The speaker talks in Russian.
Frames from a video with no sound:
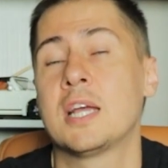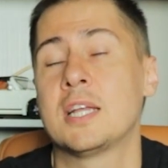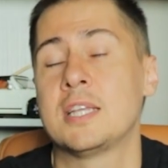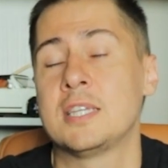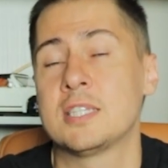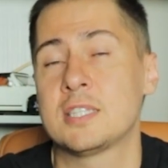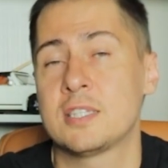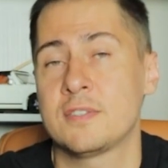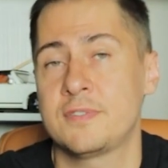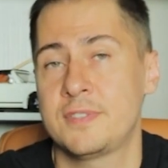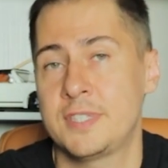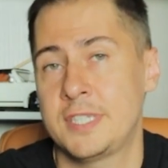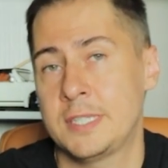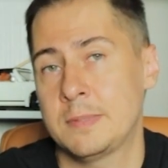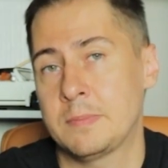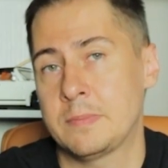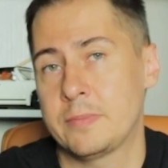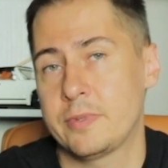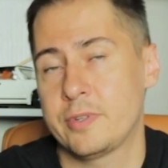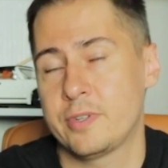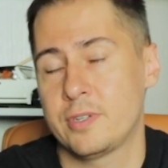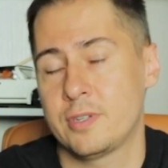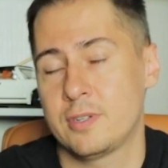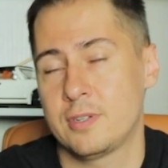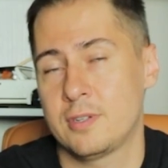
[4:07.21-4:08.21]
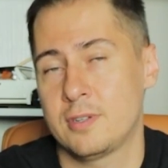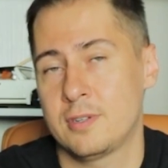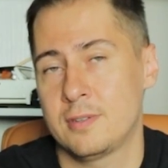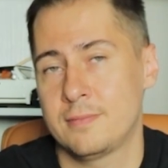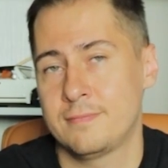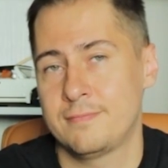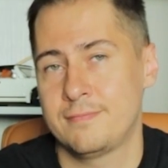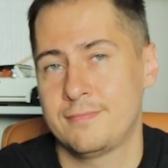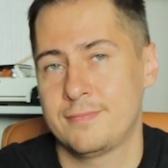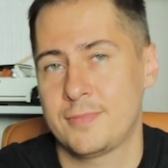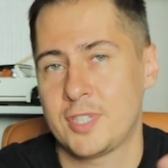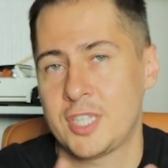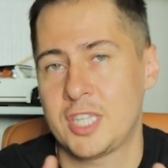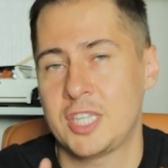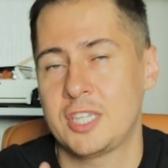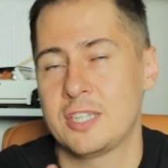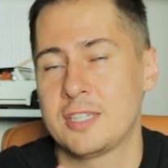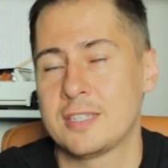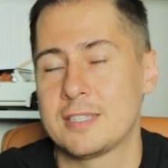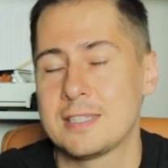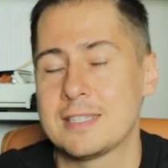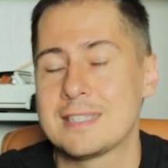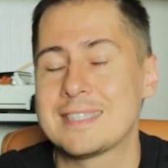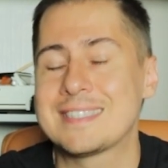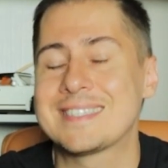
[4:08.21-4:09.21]
не совсем э,
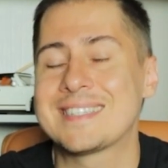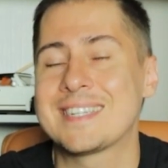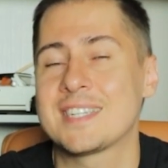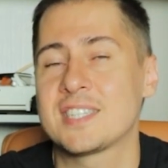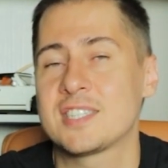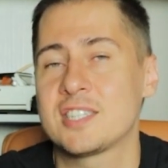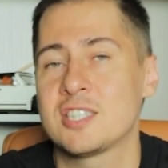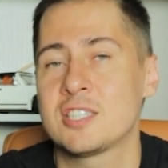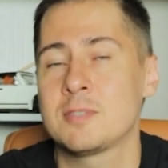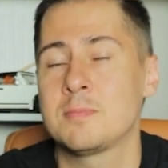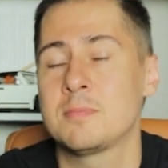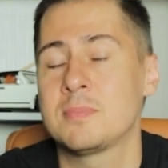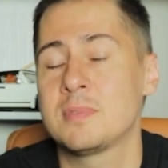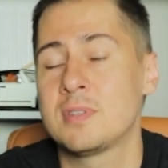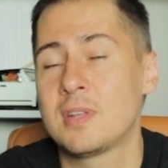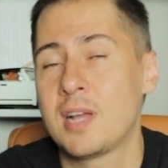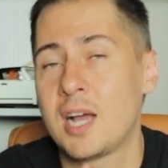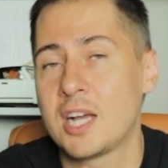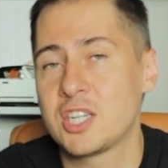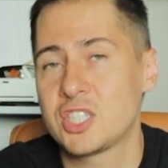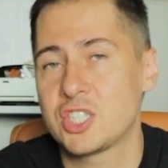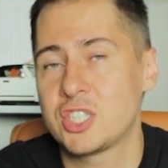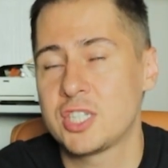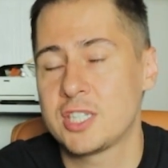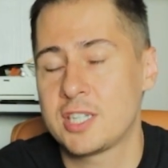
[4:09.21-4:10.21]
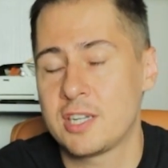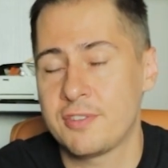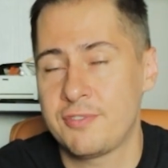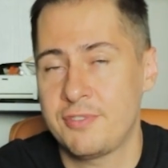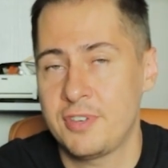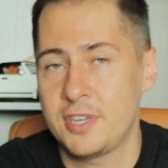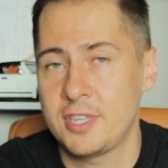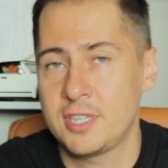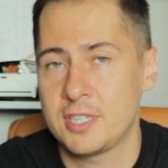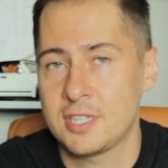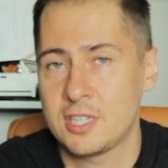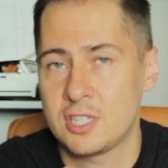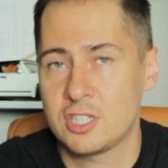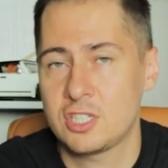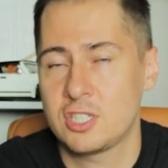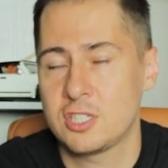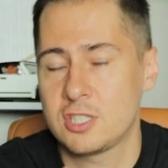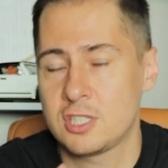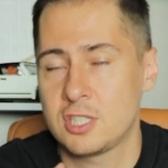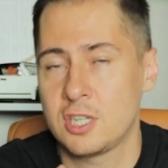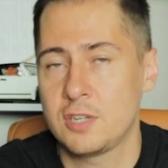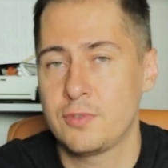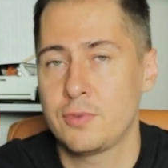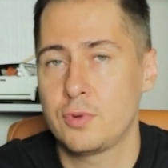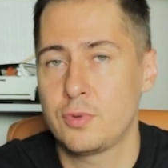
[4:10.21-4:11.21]
такие так скажем, нашей кофейни, нашей
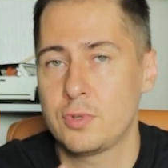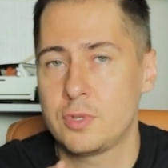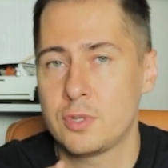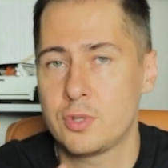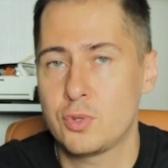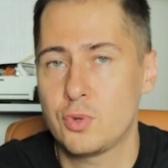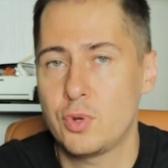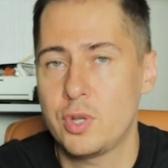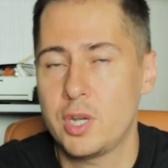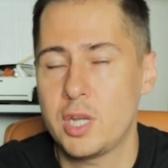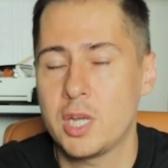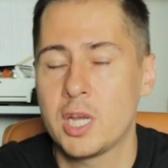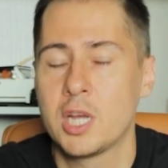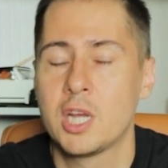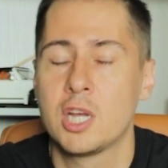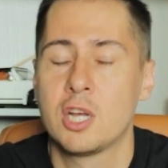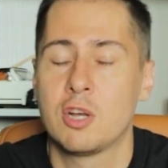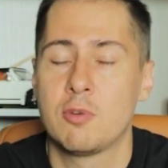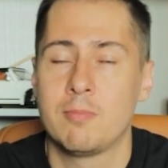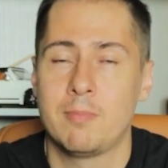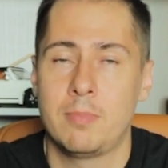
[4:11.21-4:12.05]
целевой аудитории.